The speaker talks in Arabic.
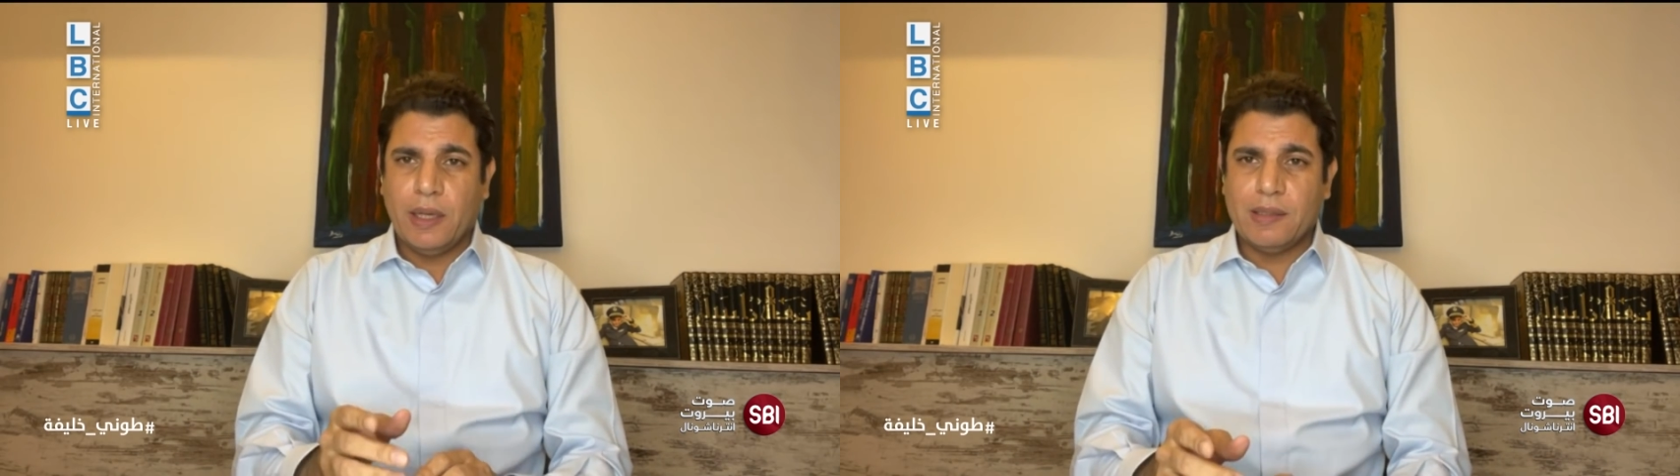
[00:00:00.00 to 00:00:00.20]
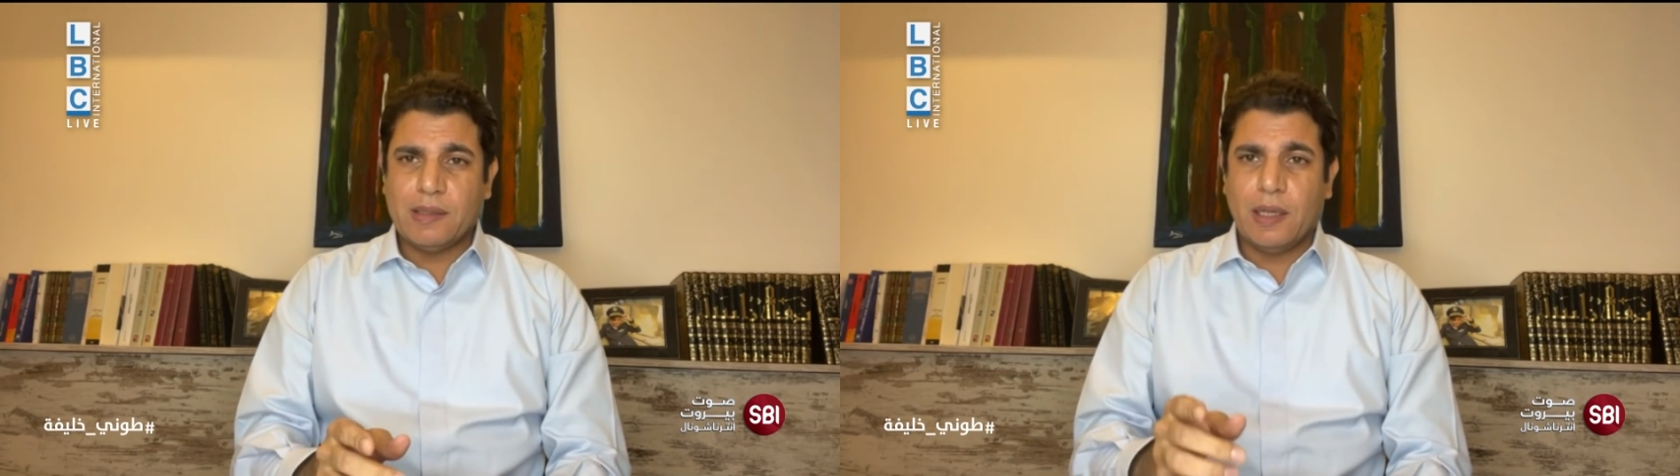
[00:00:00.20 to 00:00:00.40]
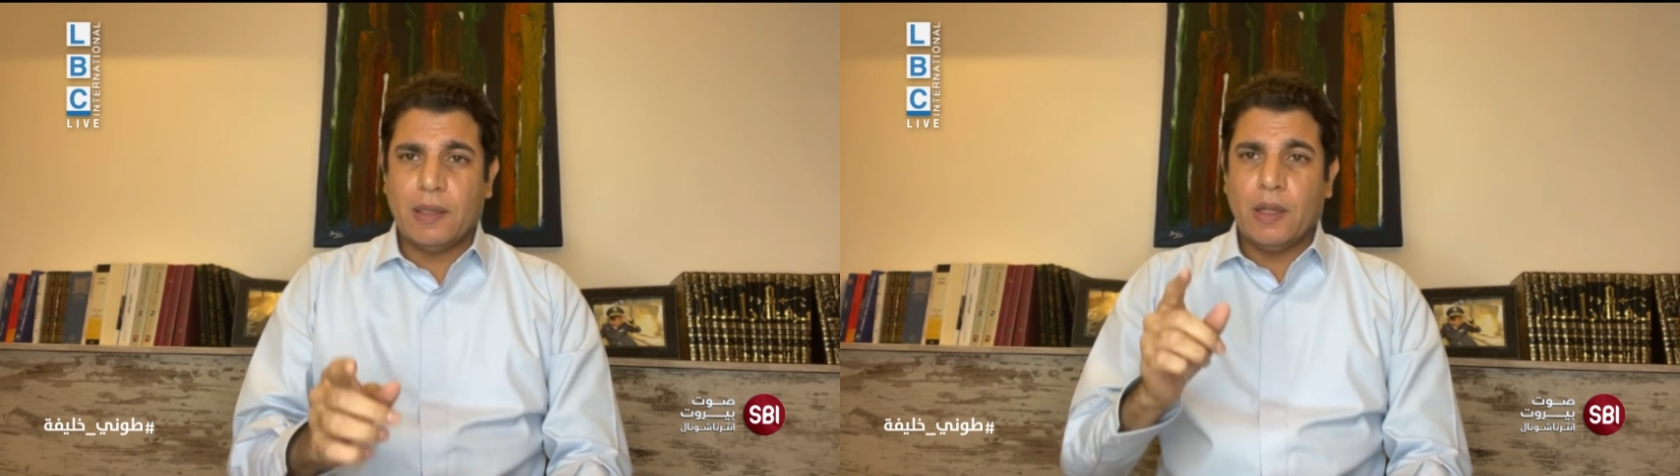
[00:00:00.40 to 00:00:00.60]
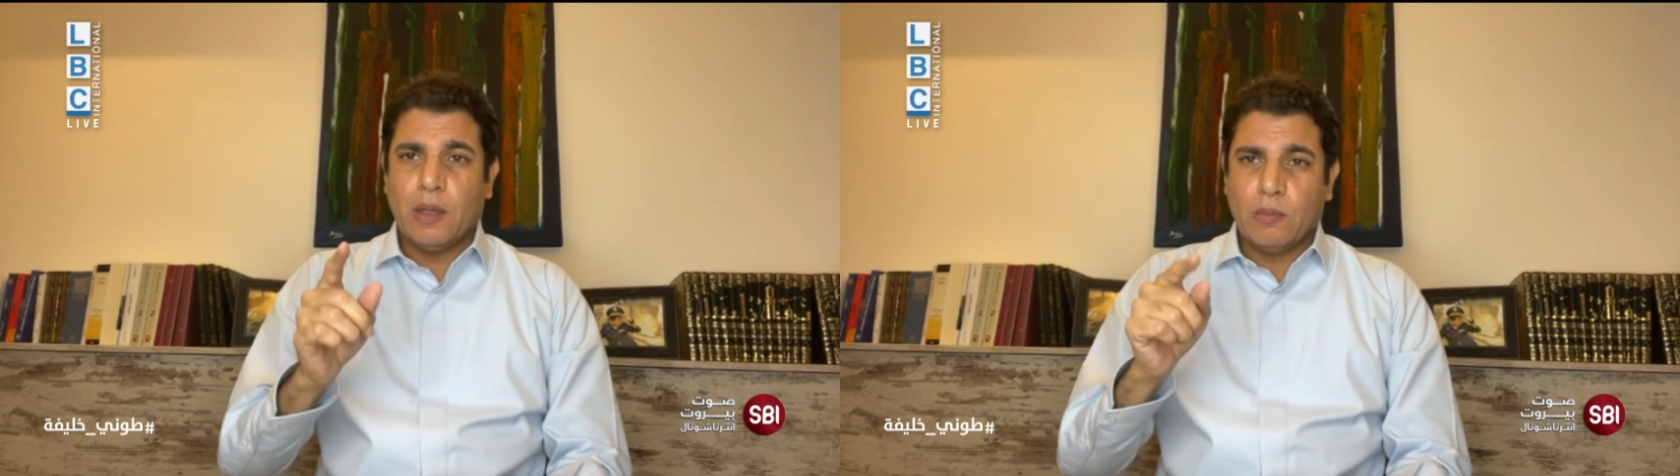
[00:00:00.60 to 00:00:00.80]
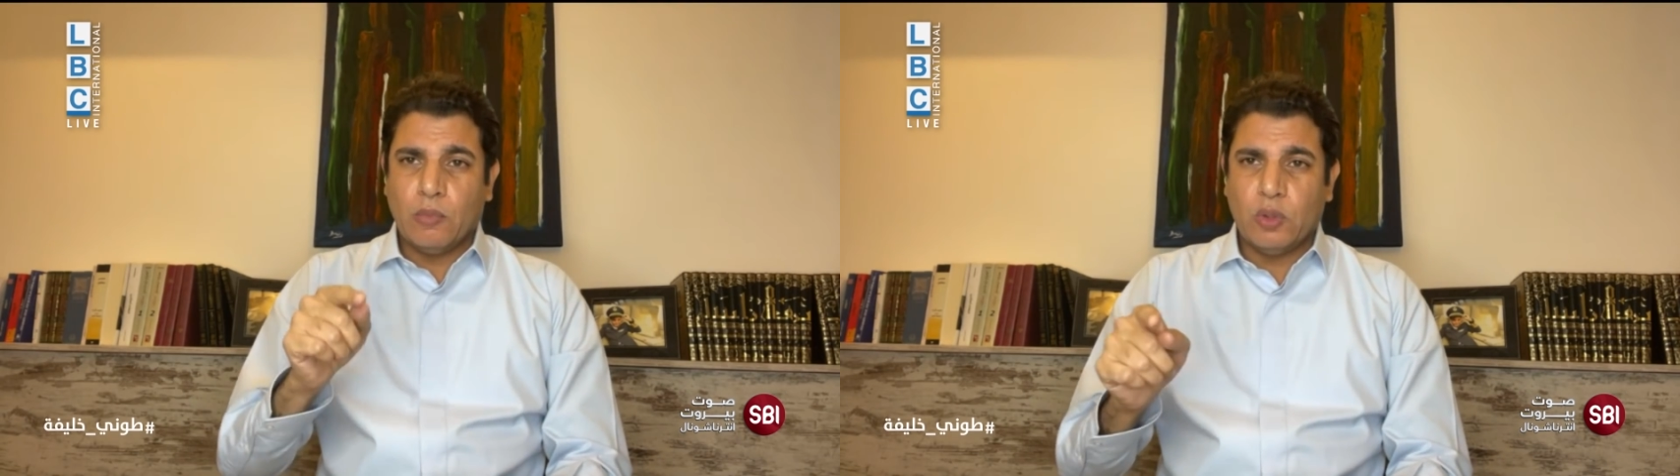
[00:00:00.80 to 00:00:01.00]
اذا
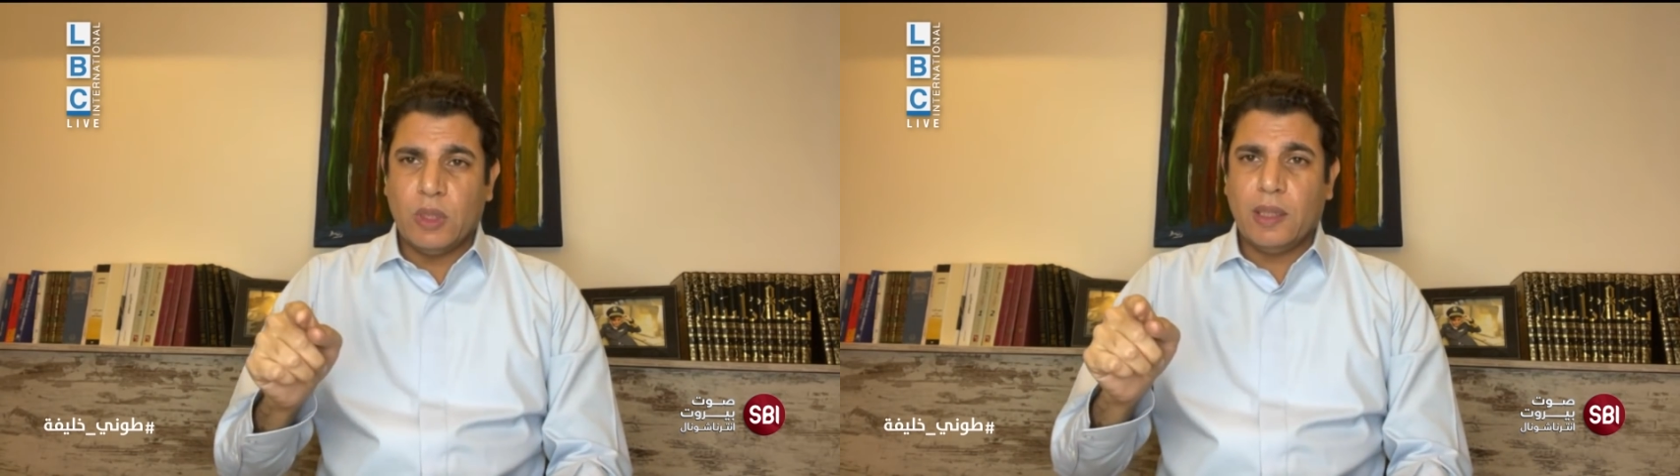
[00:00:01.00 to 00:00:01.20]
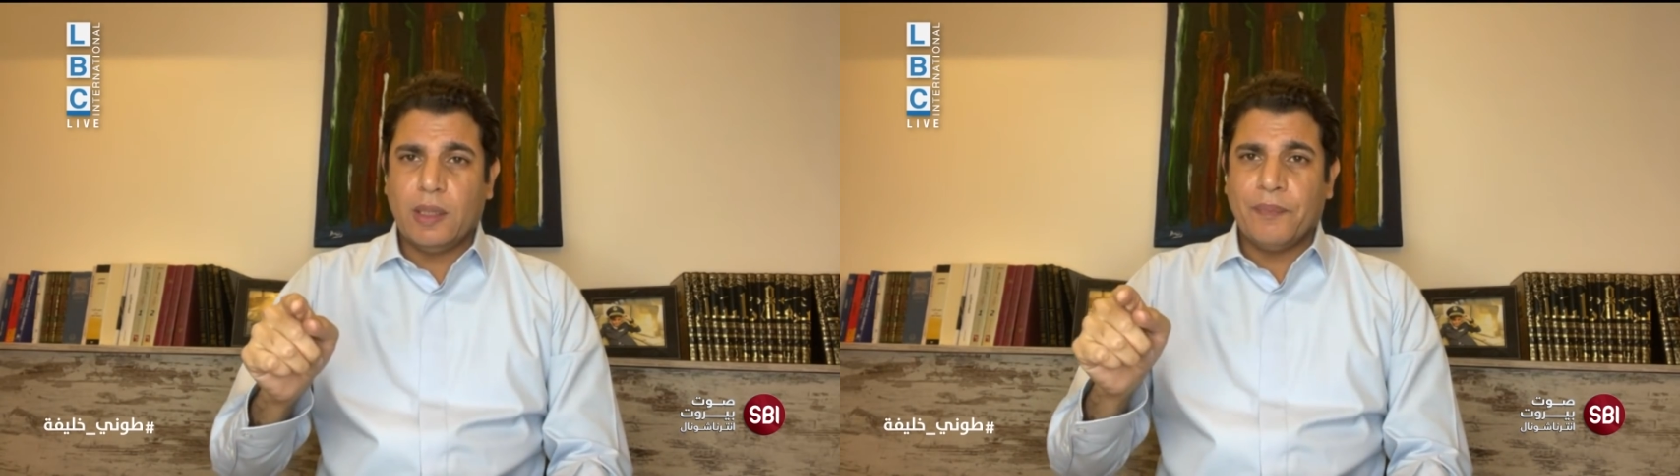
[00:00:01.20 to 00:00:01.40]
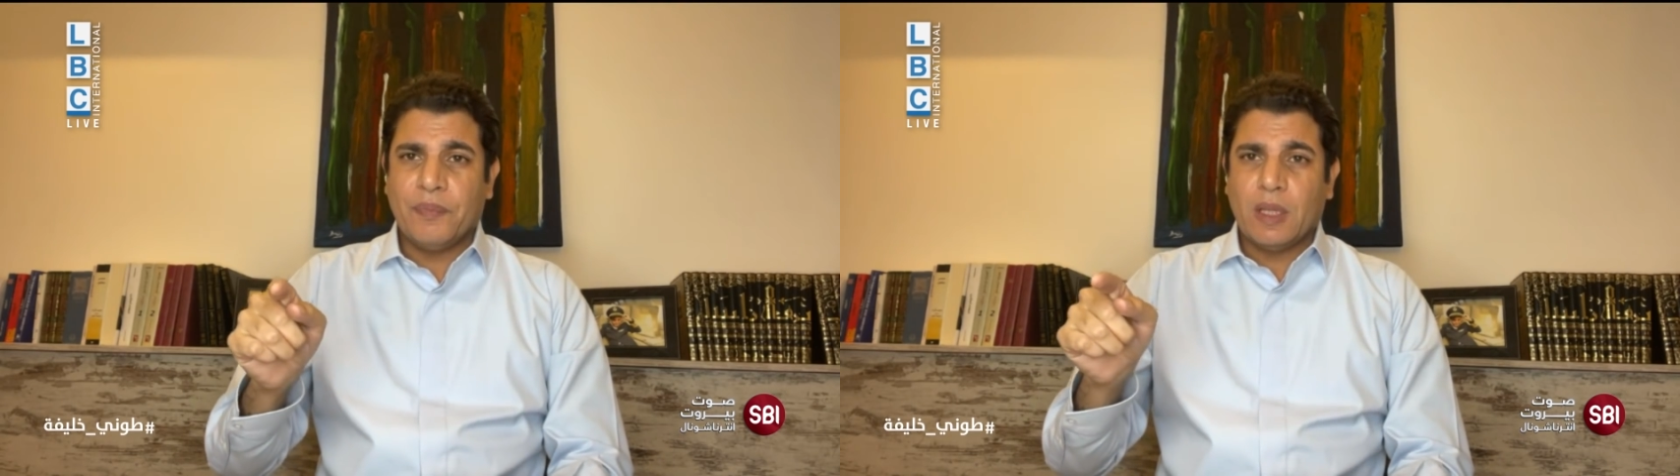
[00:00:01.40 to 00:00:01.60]
مودع